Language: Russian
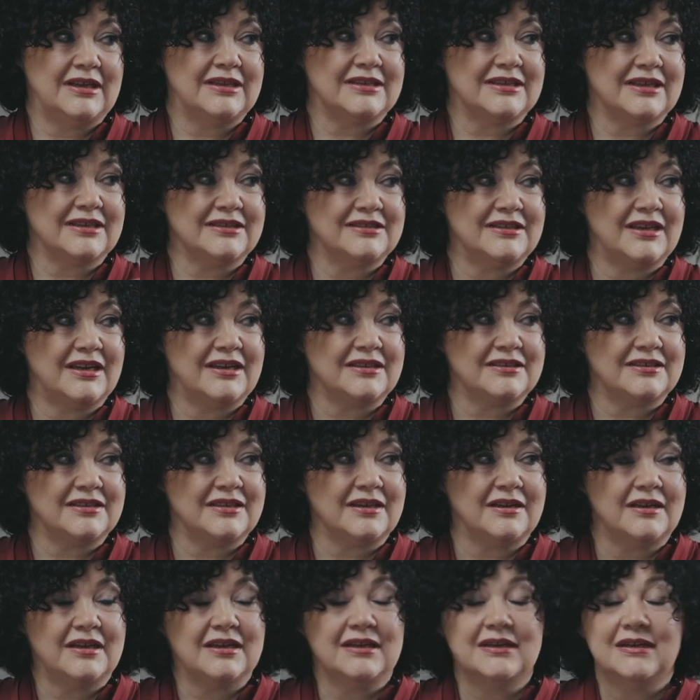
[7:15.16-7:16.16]
И тогда
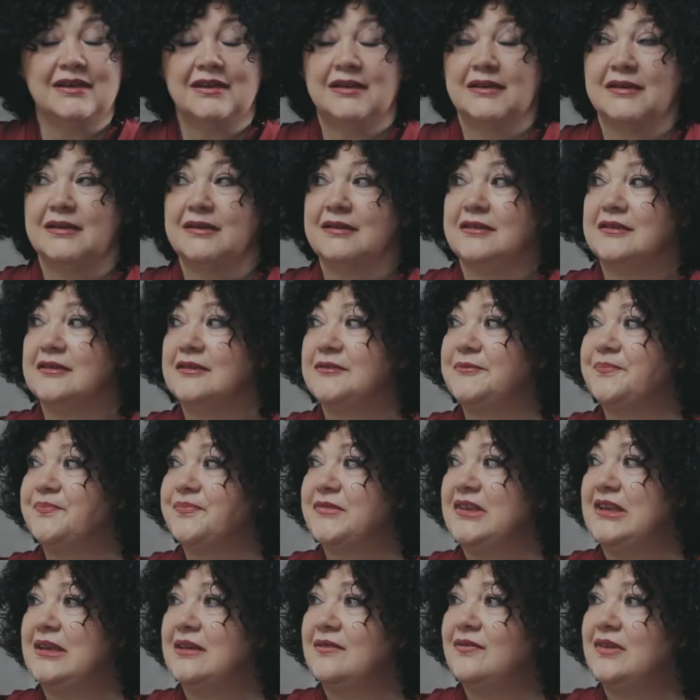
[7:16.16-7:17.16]
это э,
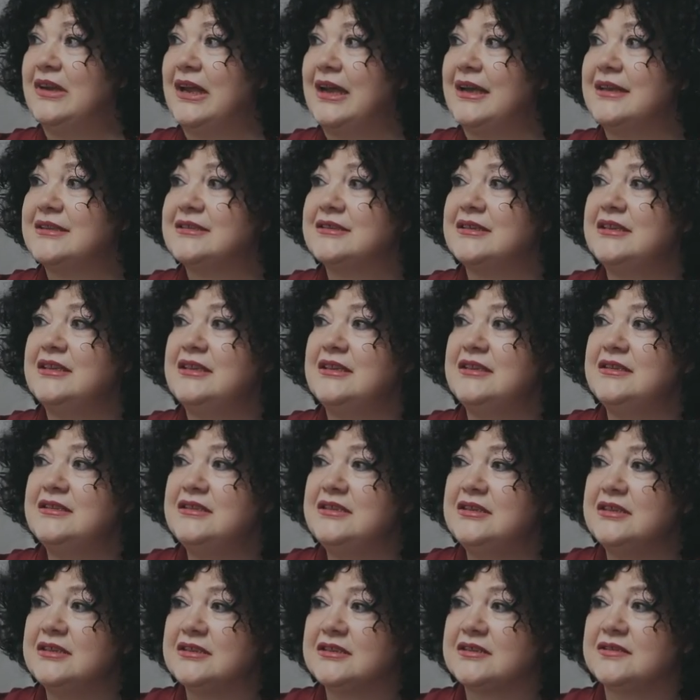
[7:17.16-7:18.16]
является
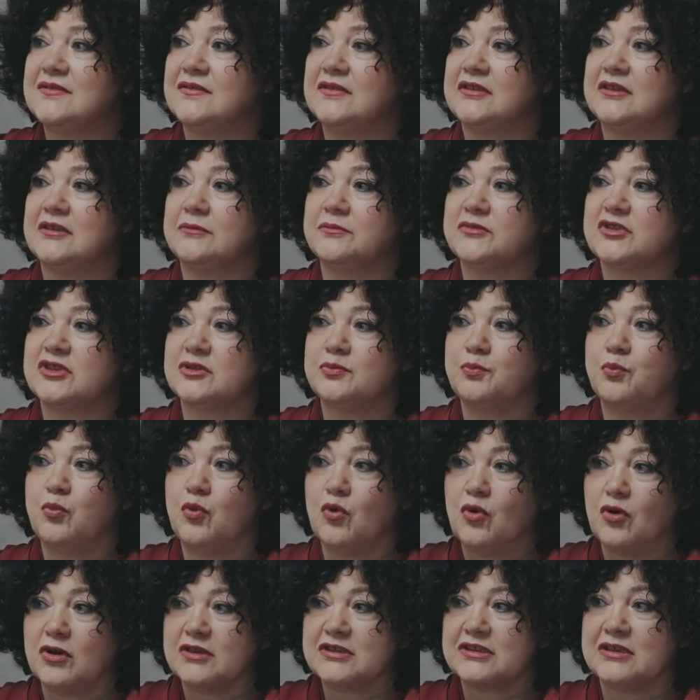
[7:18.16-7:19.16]
единственным
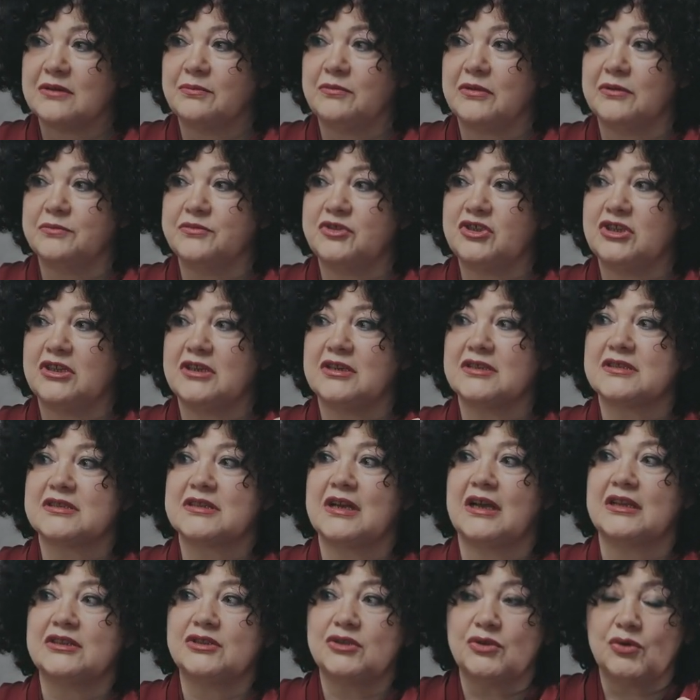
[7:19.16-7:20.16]
способом,
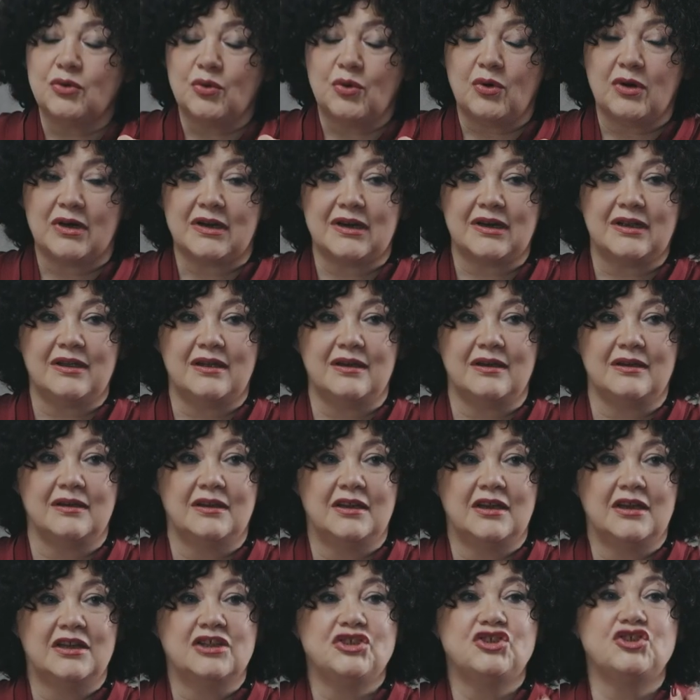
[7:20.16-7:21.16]
через
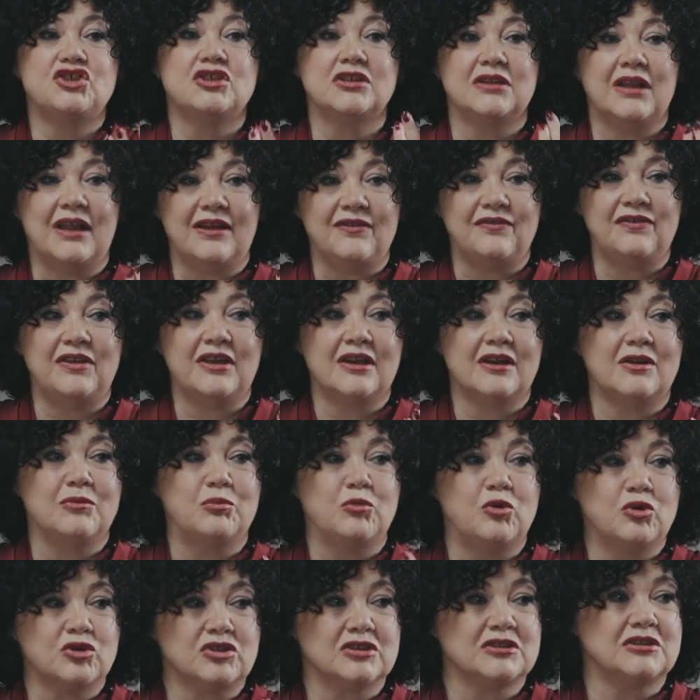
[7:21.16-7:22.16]
которое
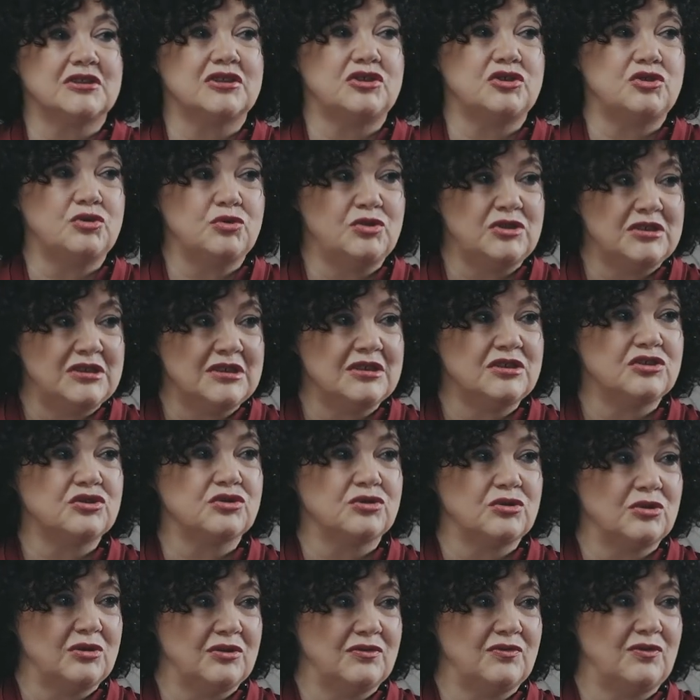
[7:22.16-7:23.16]
человек может ощутить,
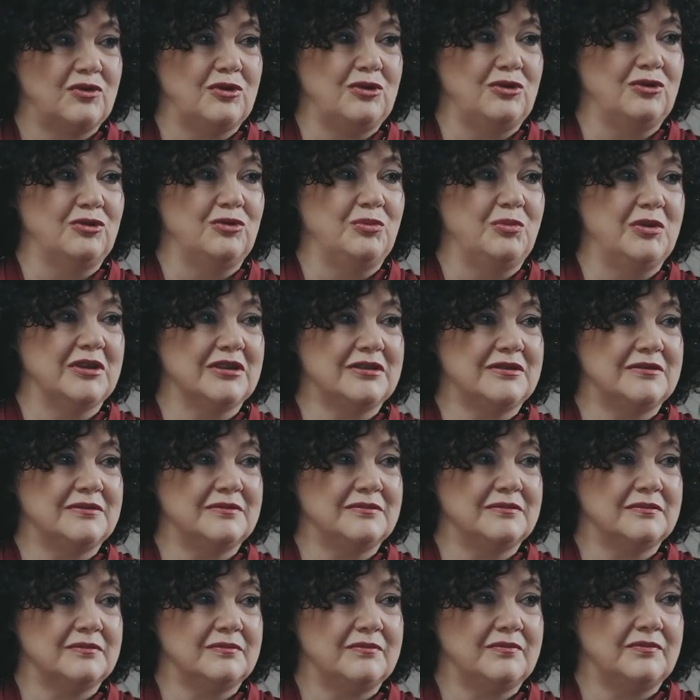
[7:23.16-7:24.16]
что его
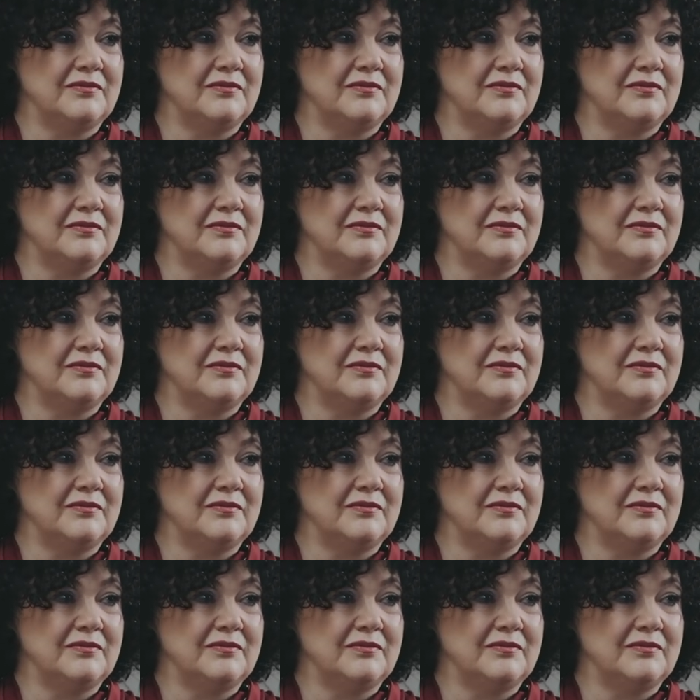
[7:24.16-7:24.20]
любят.